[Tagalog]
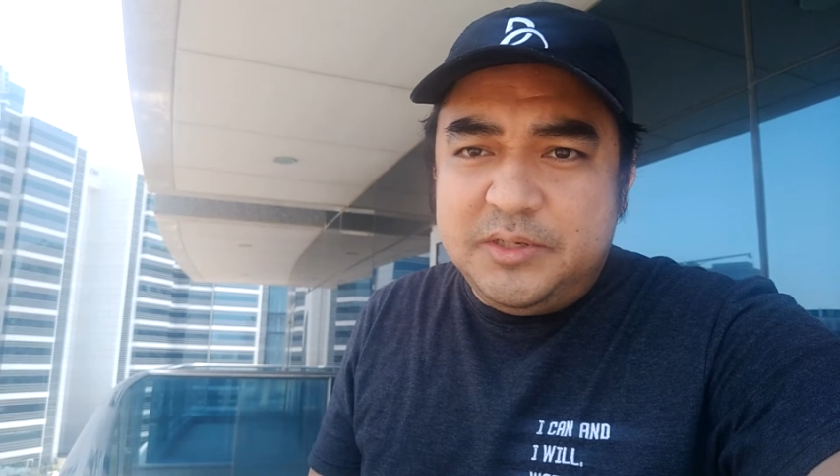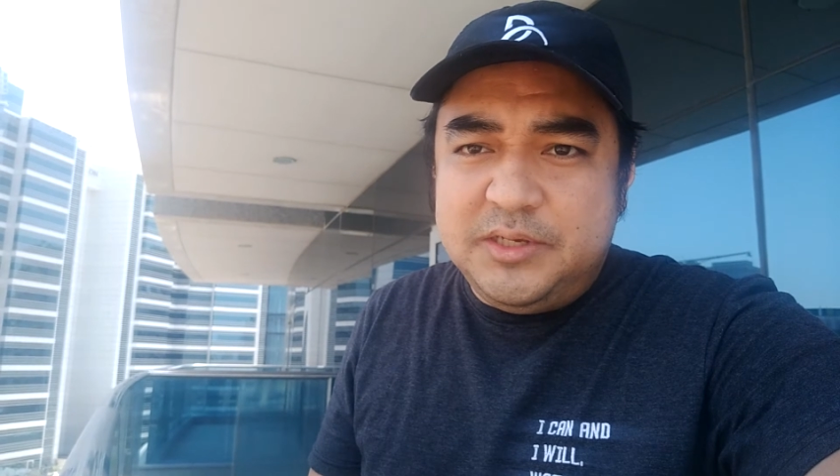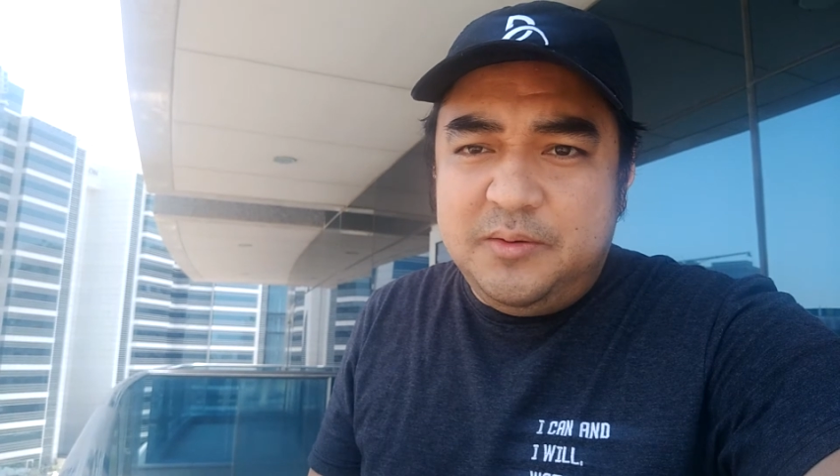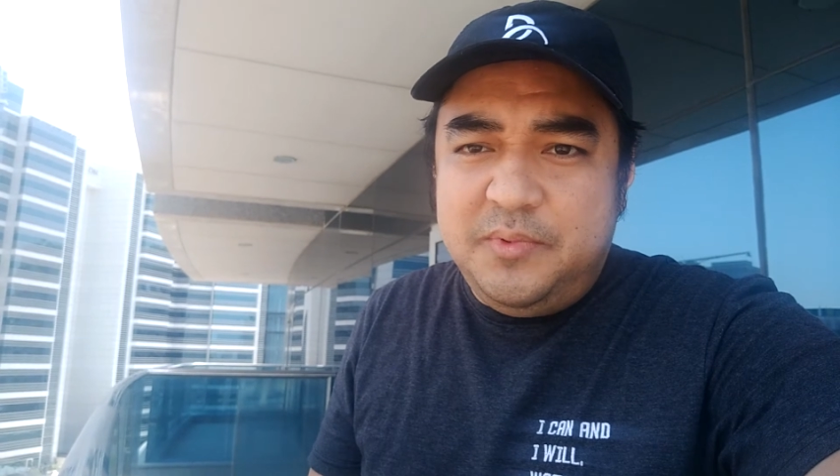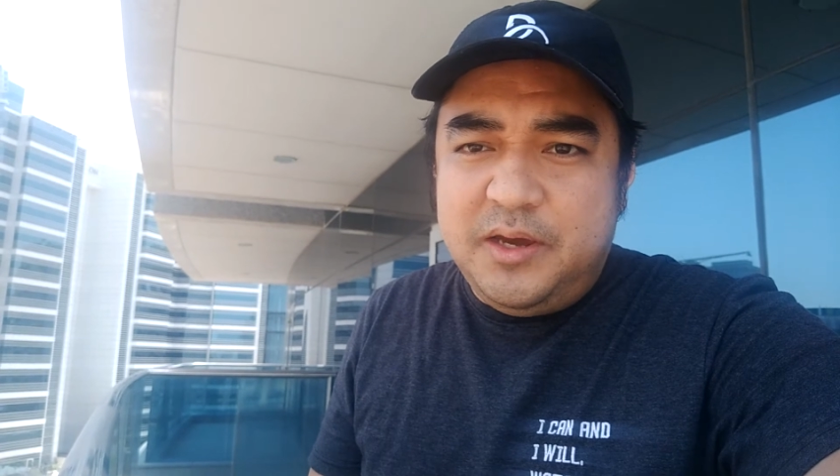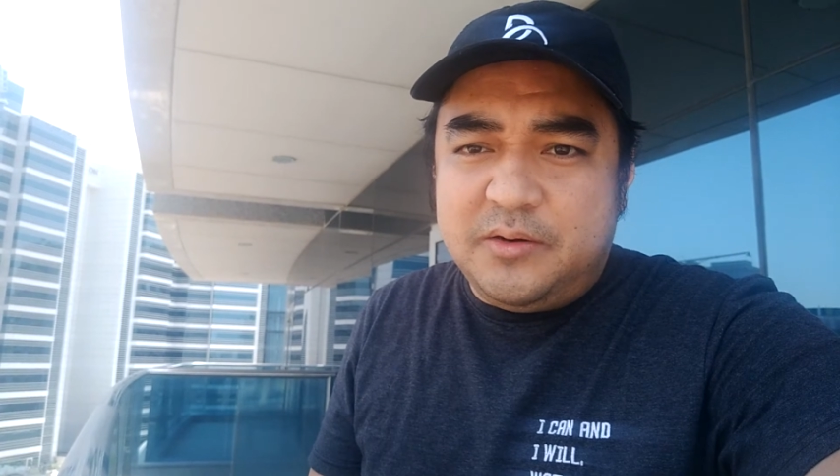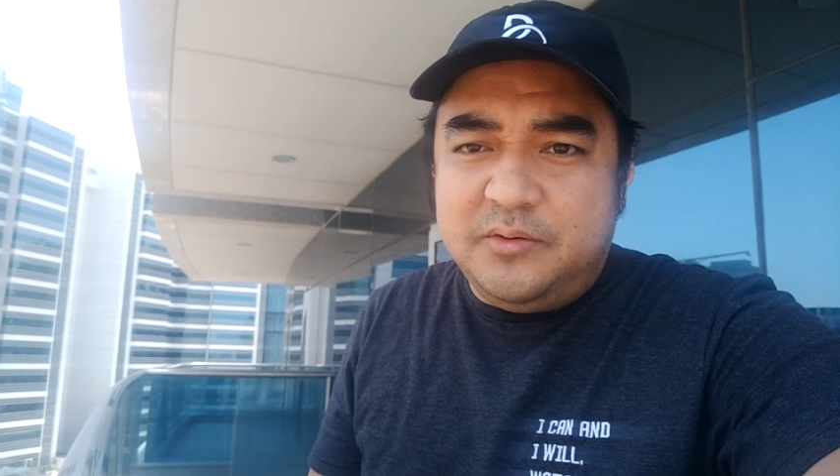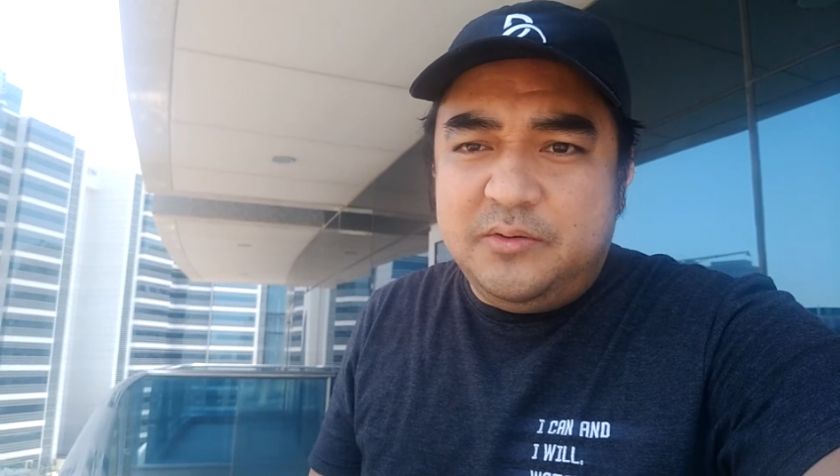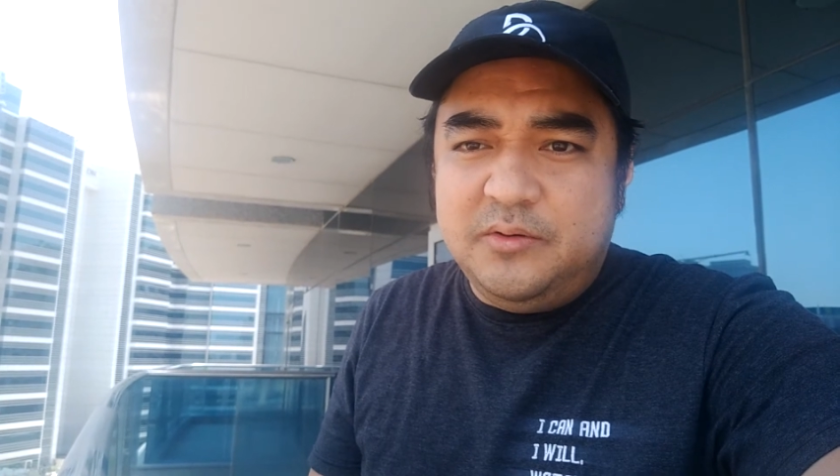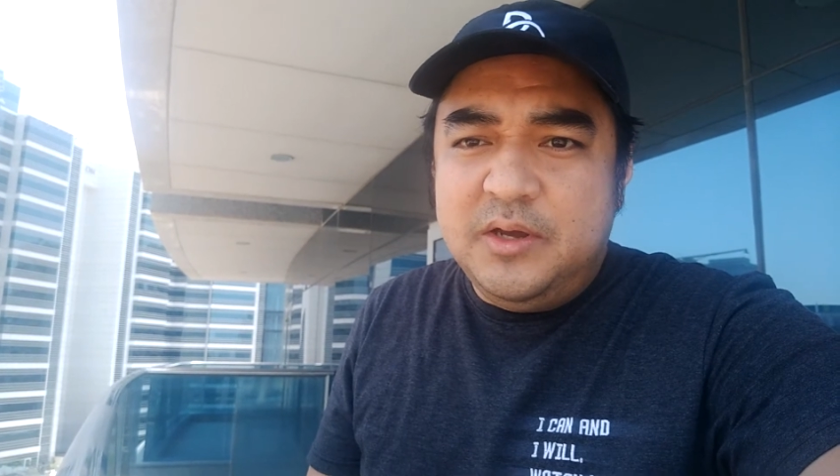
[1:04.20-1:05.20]
May silbi
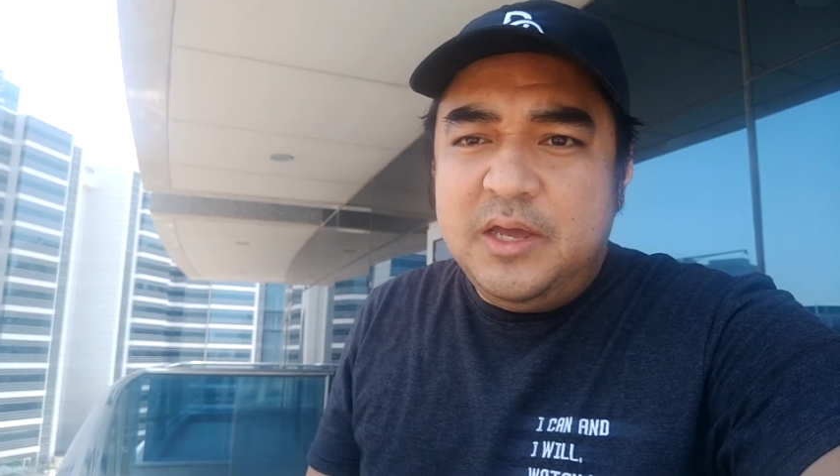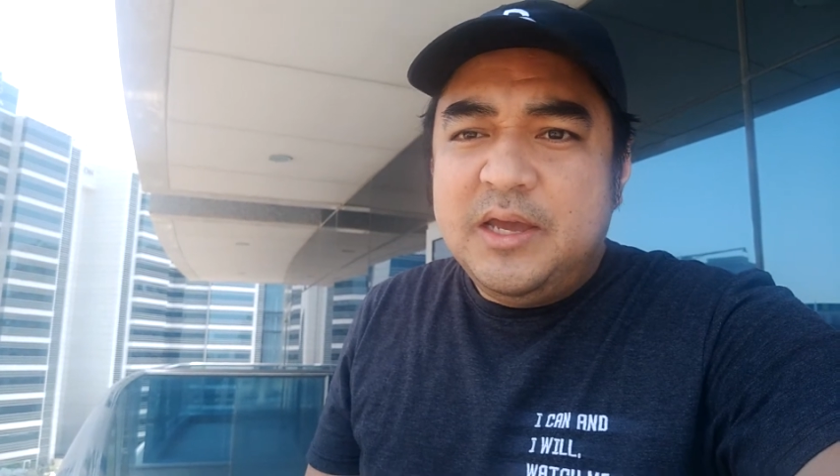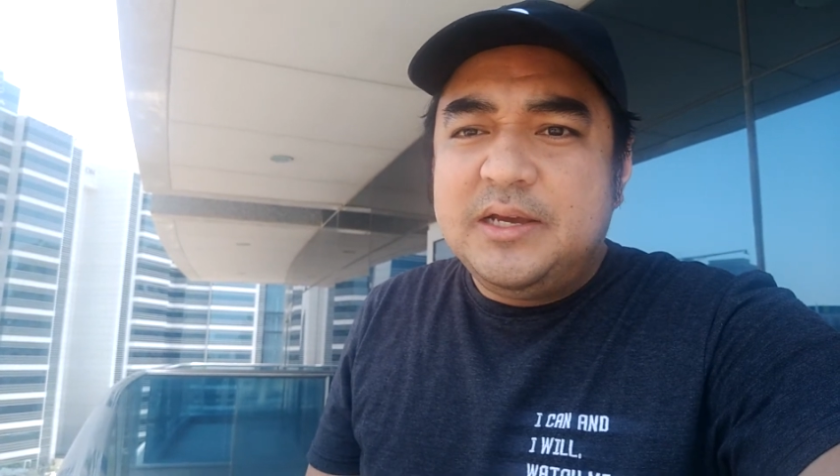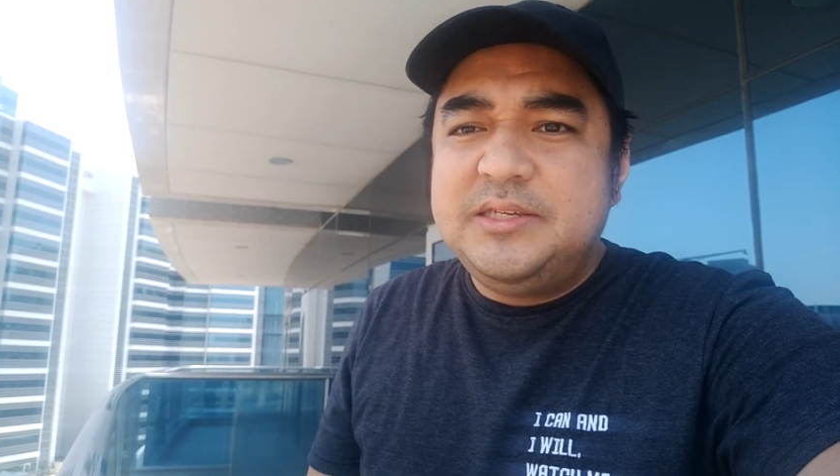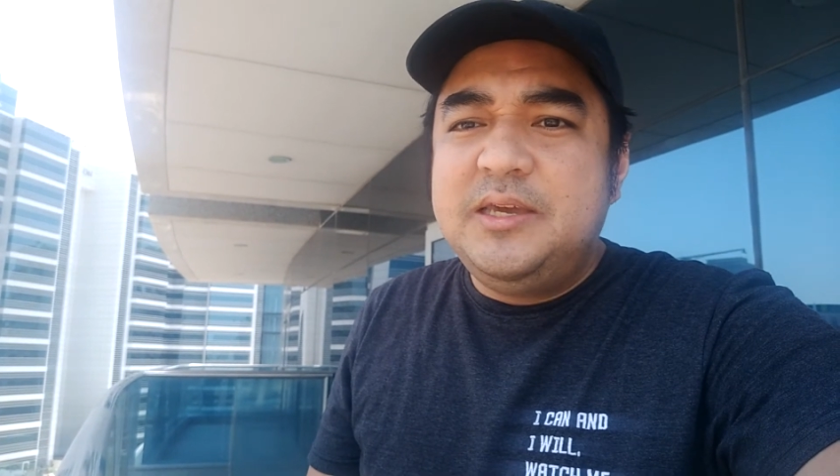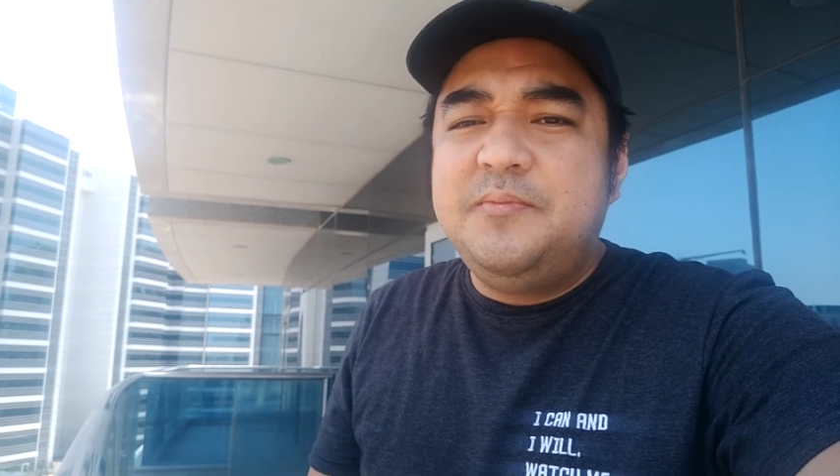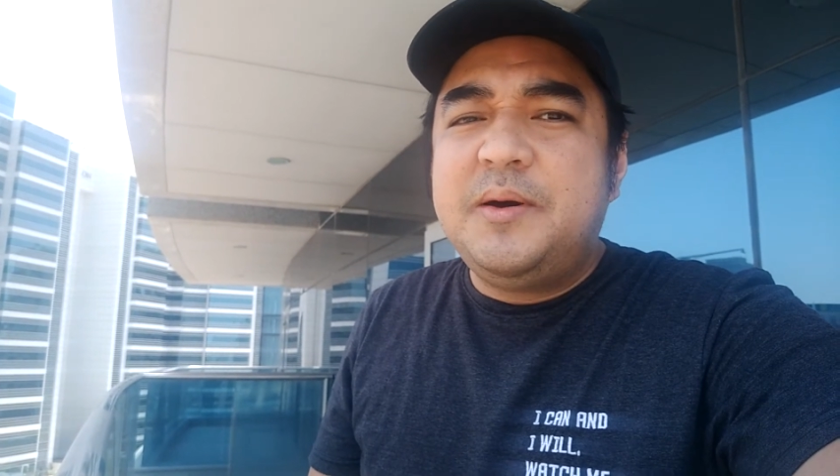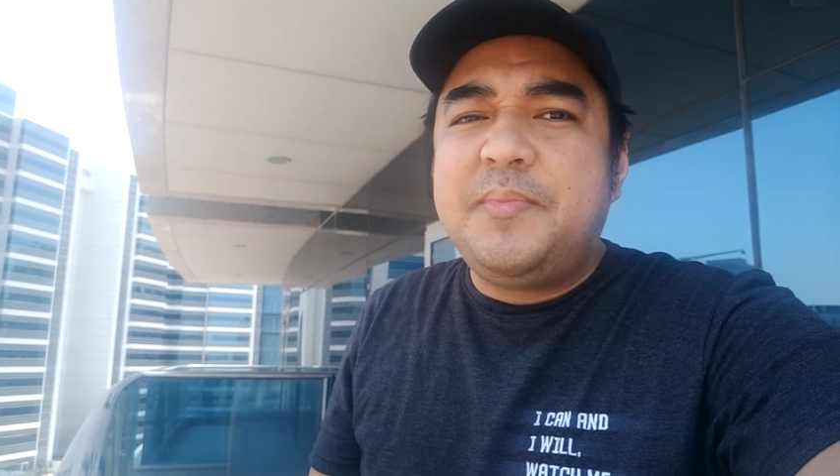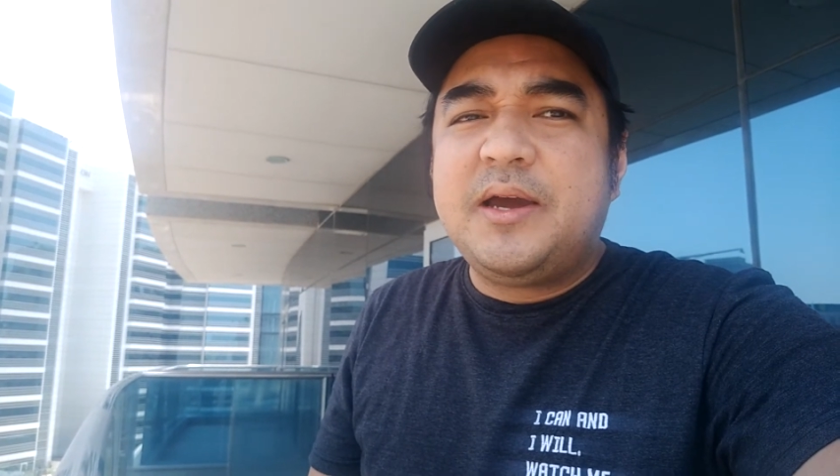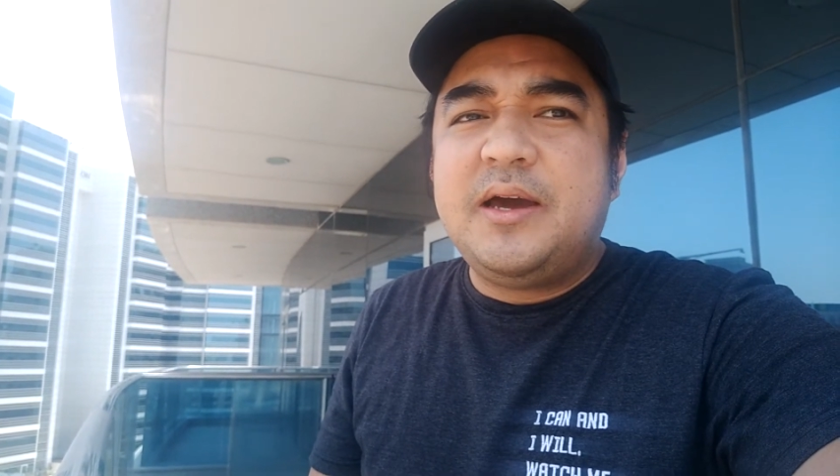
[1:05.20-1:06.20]
ako. Kasi
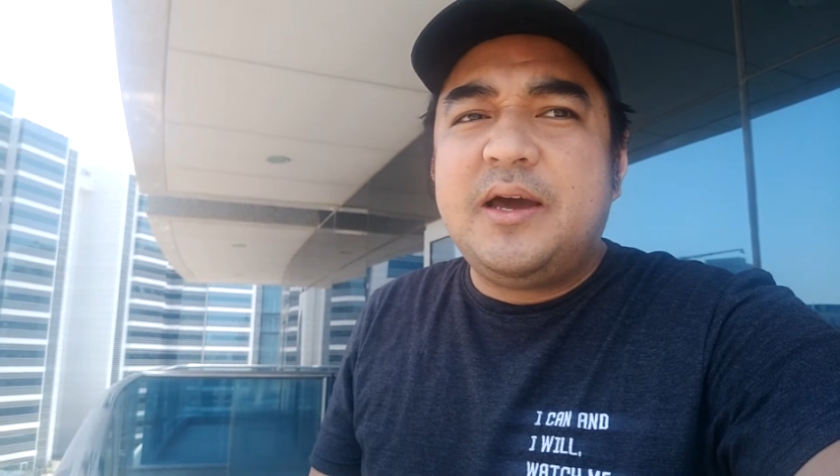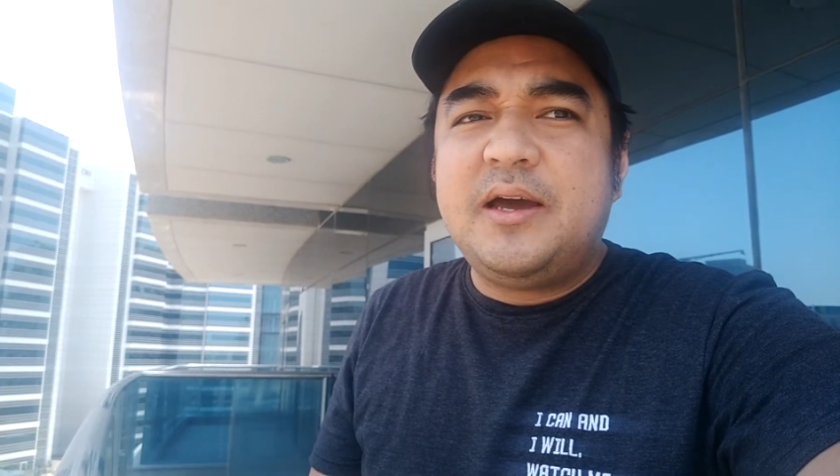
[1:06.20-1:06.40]
iba pagka